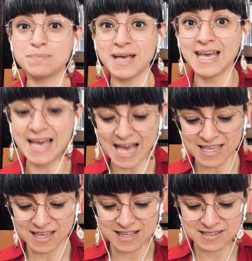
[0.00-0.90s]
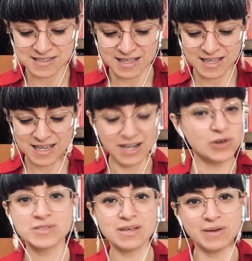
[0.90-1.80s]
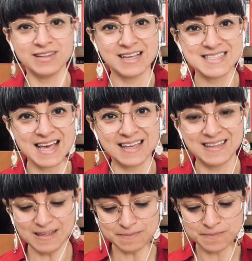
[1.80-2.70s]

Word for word: pequeñas que no se ven desde aquí.